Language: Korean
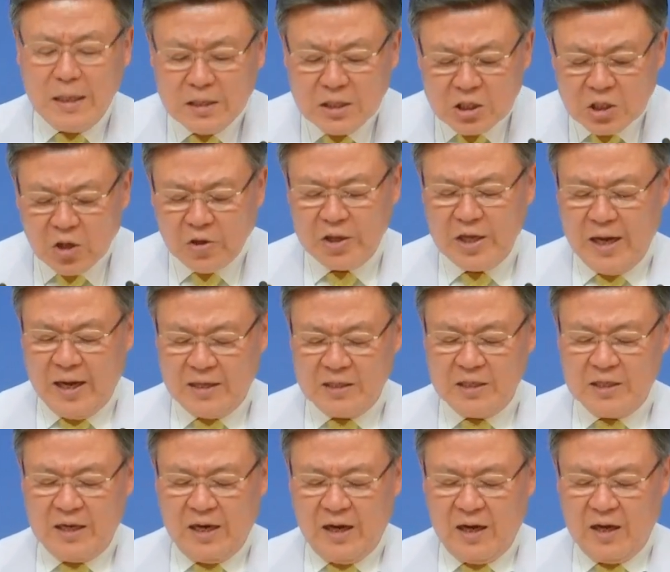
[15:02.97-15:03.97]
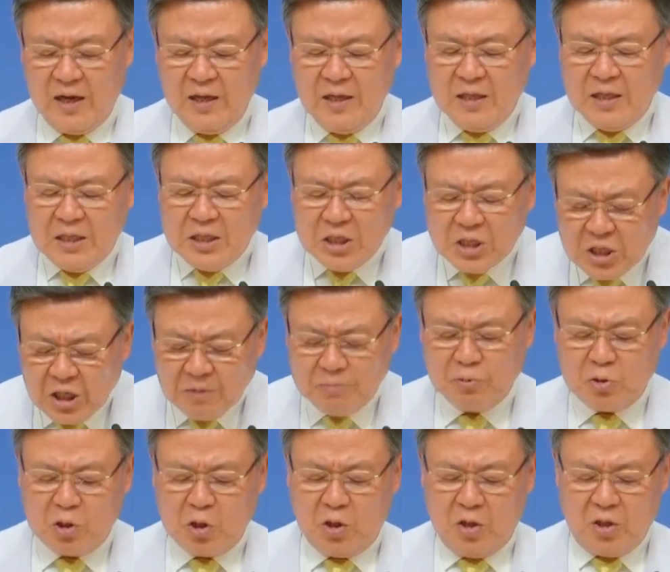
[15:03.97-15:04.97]
완성이 아니라
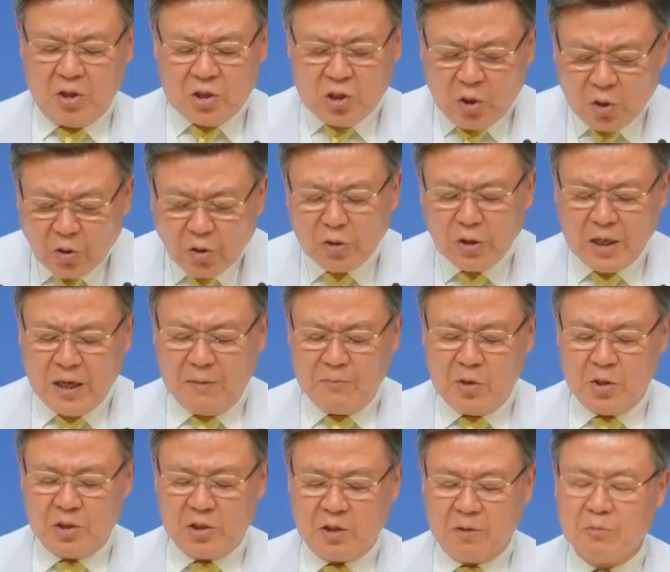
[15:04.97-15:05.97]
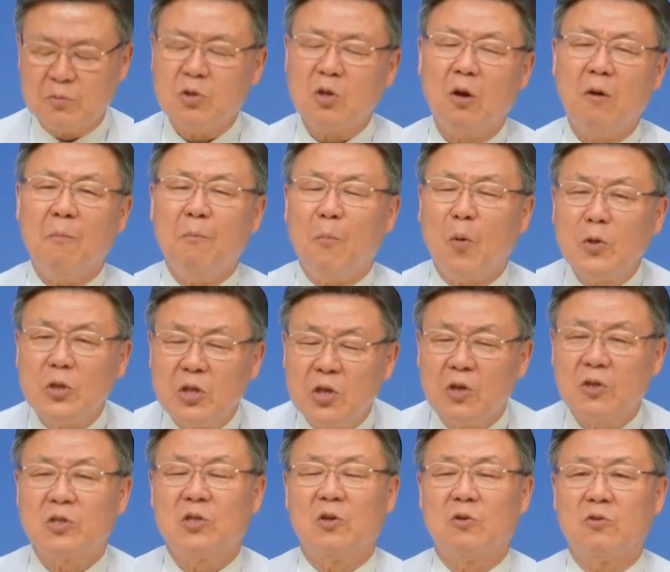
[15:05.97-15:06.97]
이제부터 결혼을 하면서부터
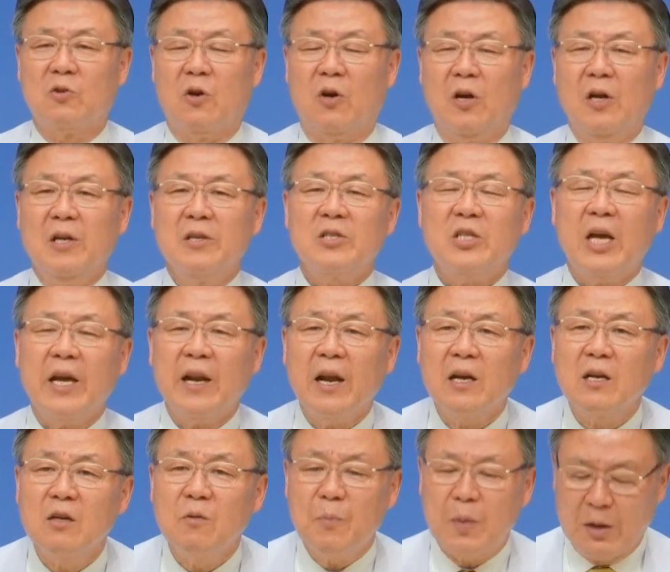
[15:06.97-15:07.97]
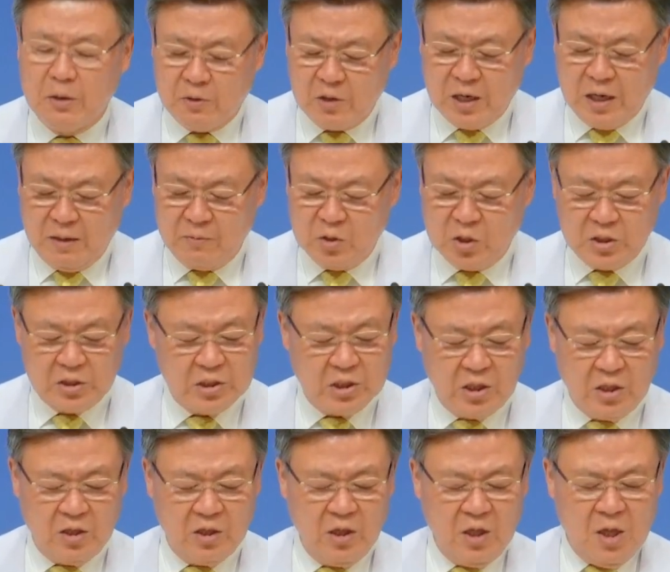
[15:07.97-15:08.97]
본격적으로 사랑을
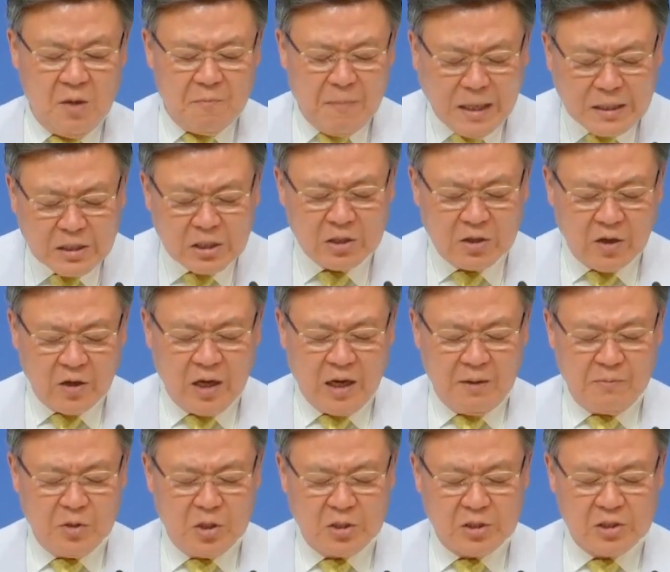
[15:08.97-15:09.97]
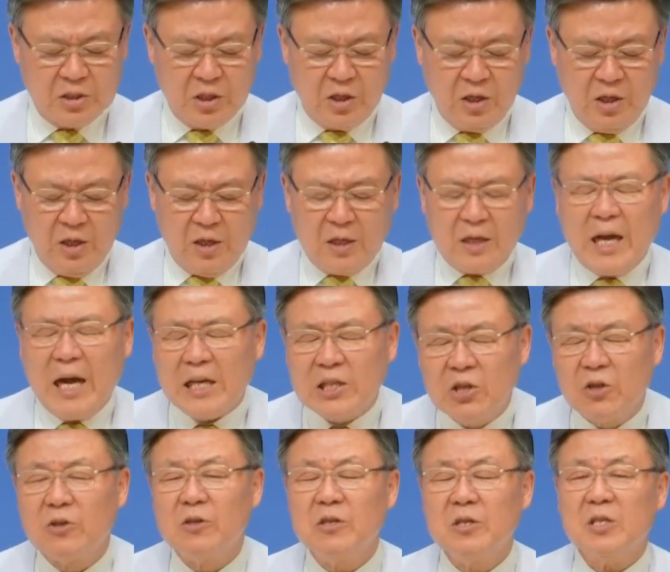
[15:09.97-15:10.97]
배워가면서 만들어가면서
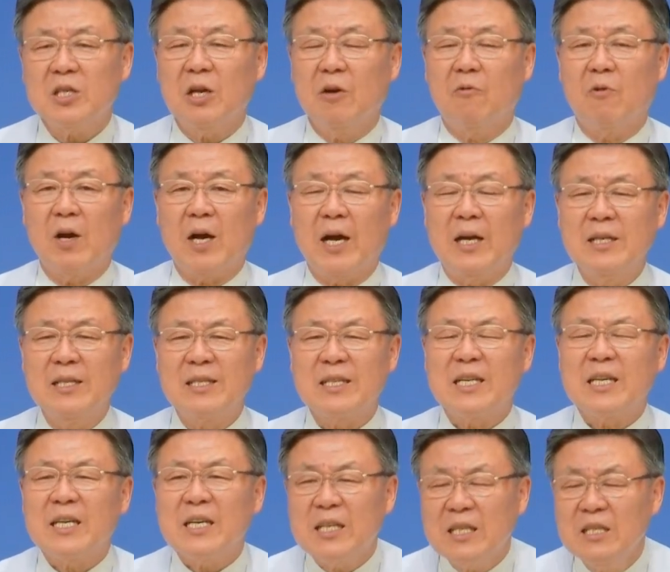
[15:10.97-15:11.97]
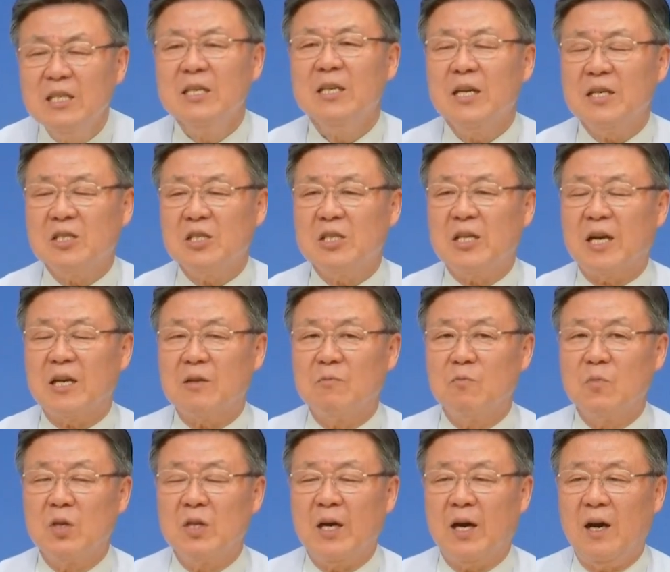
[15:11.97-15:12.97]
가정을 세워가는 큰 일의
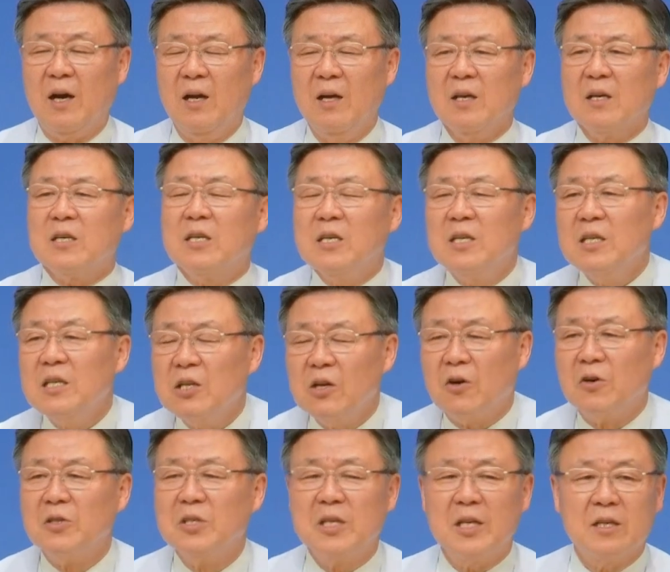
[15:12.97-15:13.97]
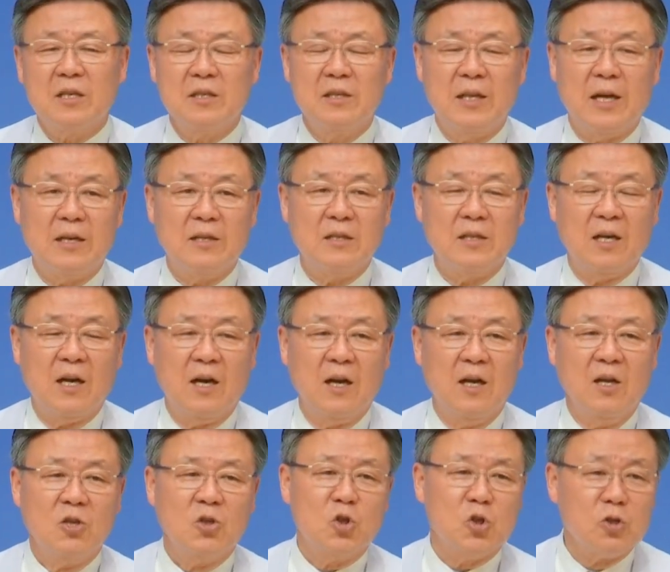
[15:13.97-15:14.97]
시작입니다. 그 일이 언제
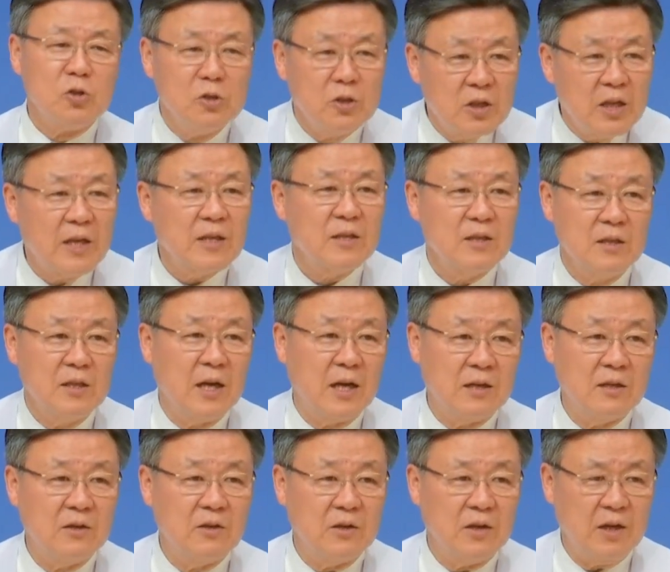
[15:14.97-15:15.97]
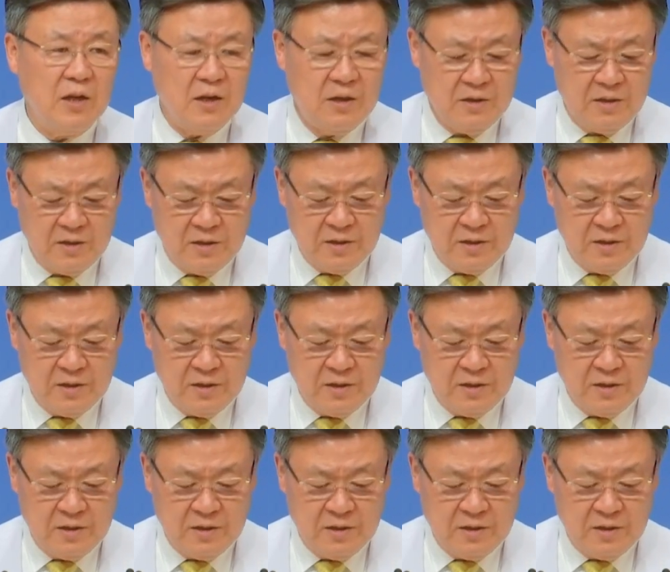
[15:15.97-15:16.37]
끝나느냐? 죽는 날 끝나는 거예요.